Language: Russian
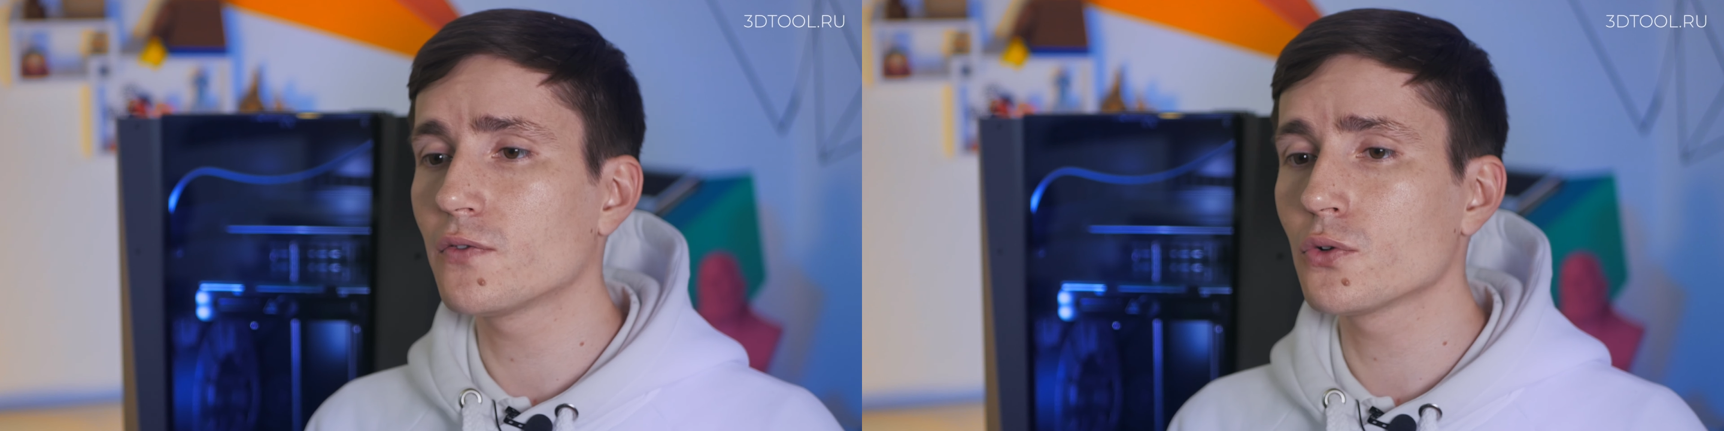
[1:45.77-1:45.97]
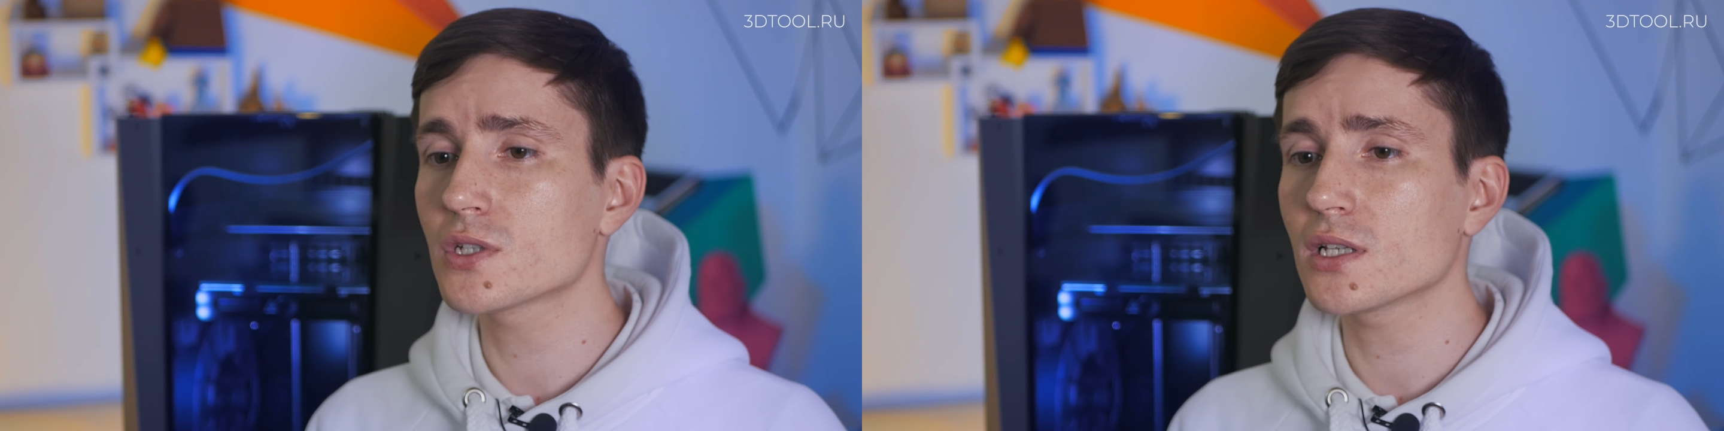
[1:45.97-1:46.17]

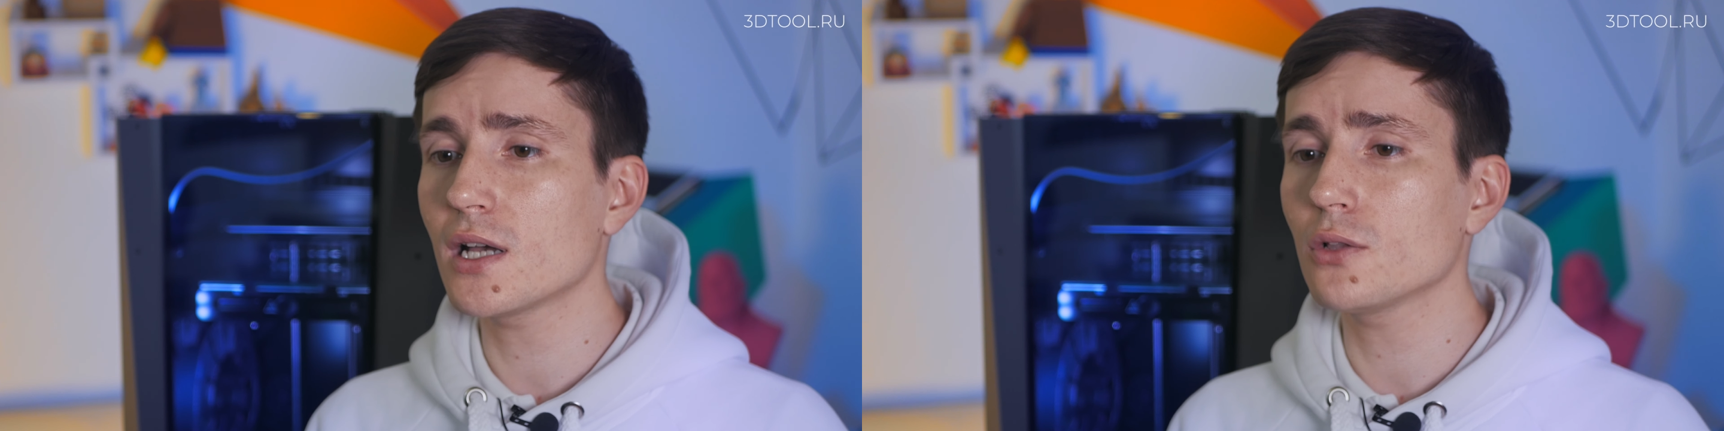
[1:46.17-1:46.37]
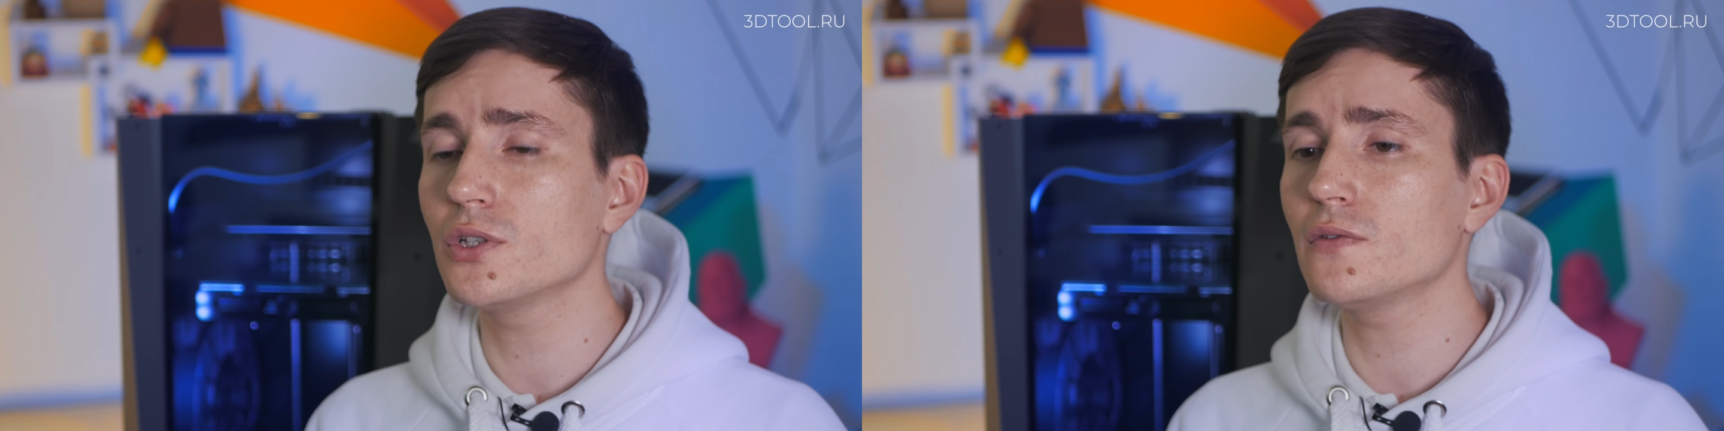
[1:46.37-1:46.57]

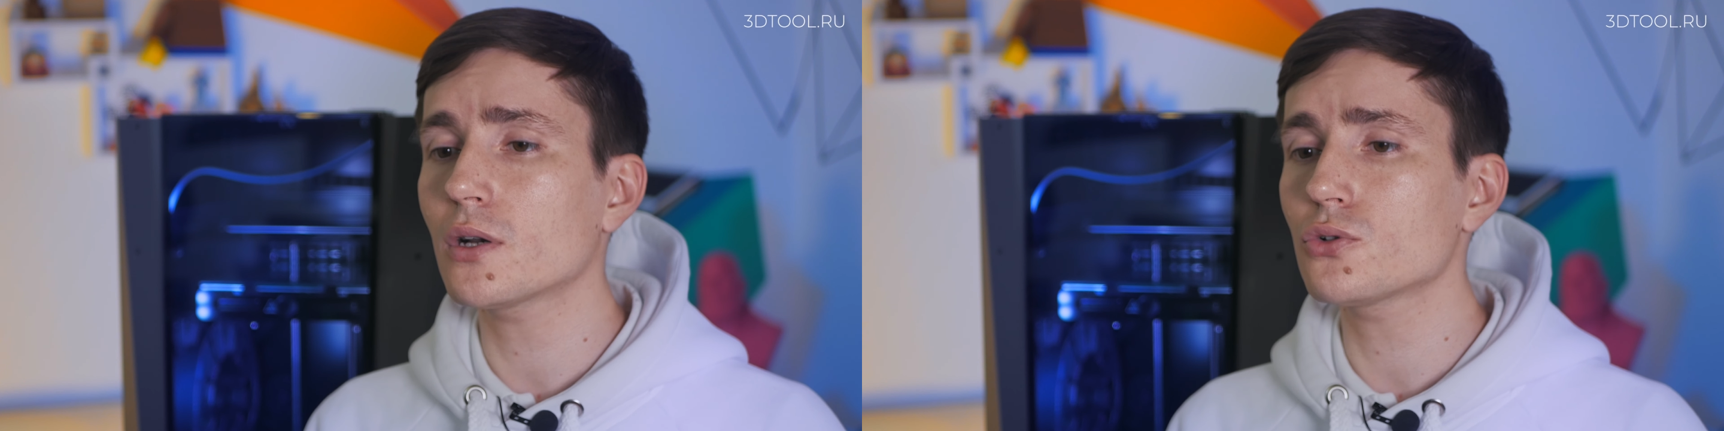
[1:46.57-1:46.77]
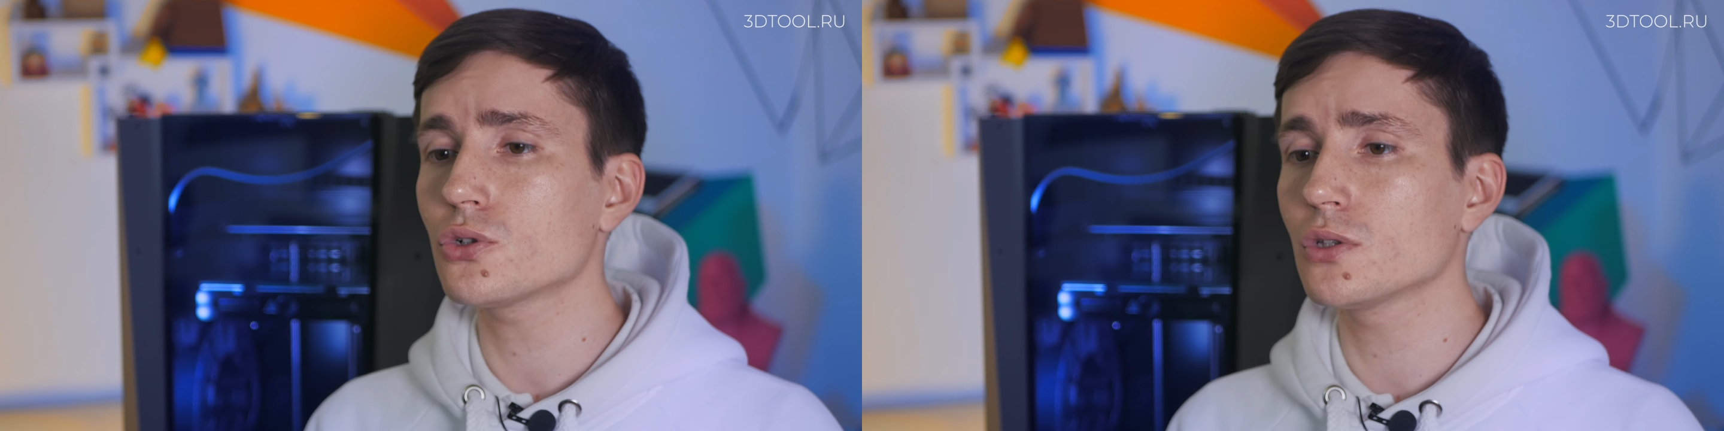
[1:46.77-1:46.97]
функционалу,
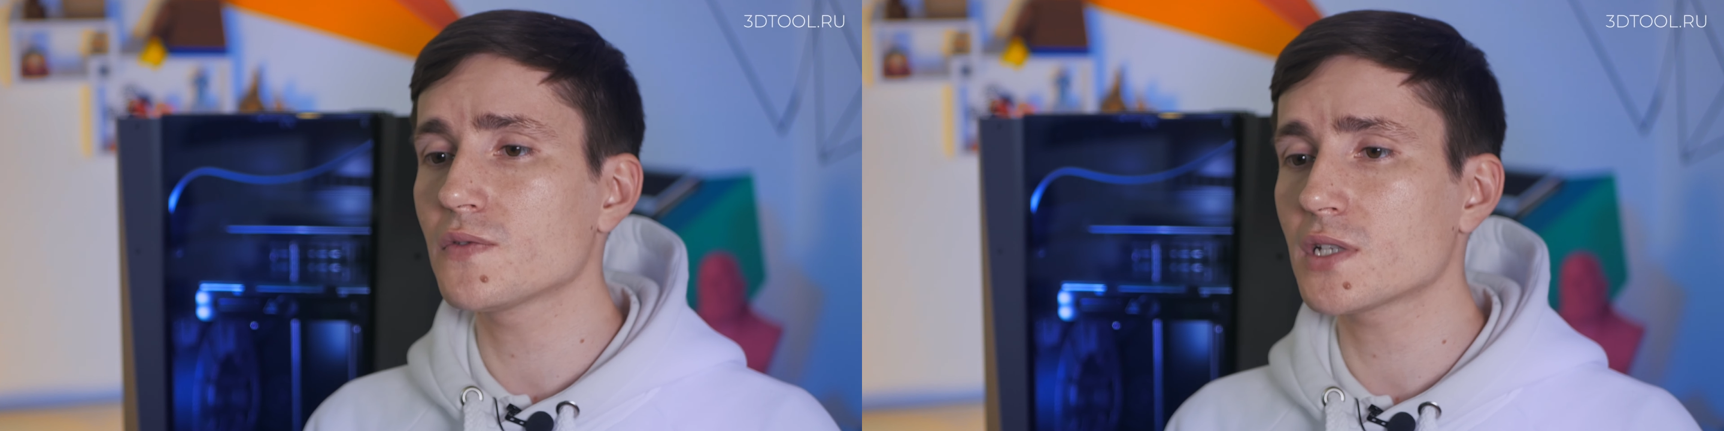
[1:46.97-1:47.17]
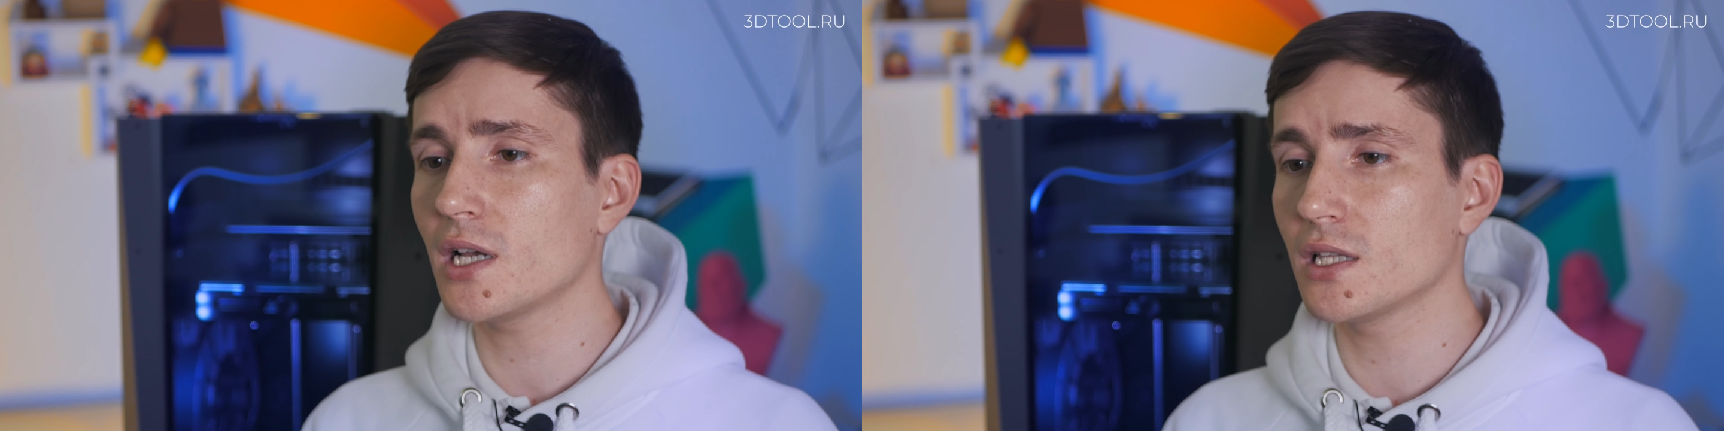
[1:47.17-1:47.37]

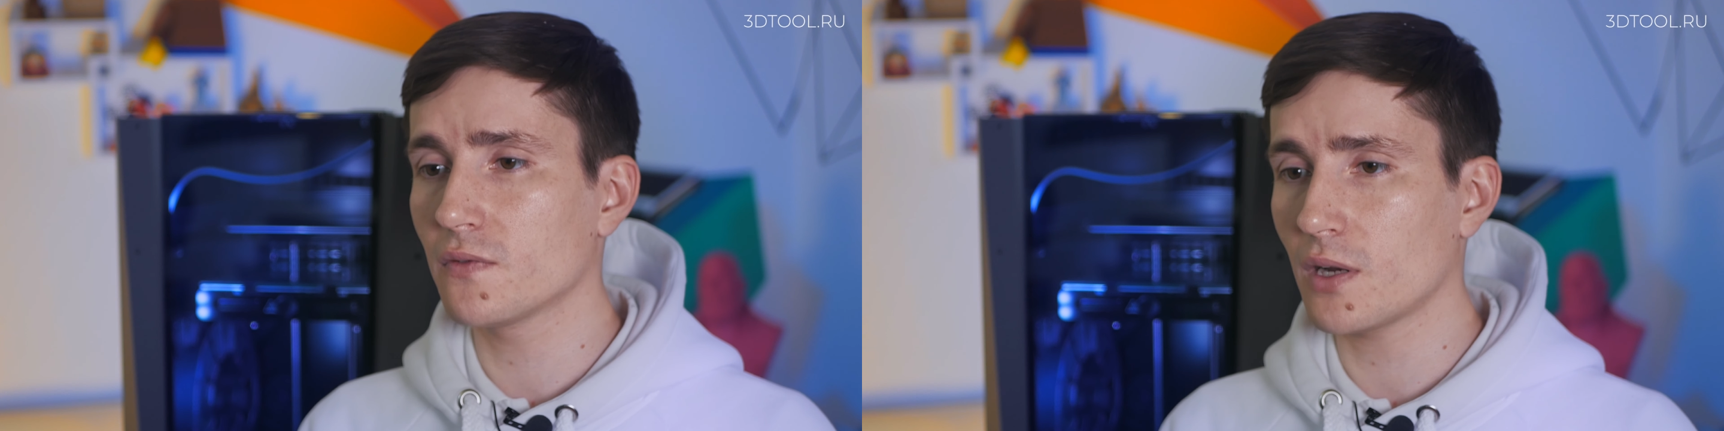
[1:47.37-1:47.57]
невооруженным взглядом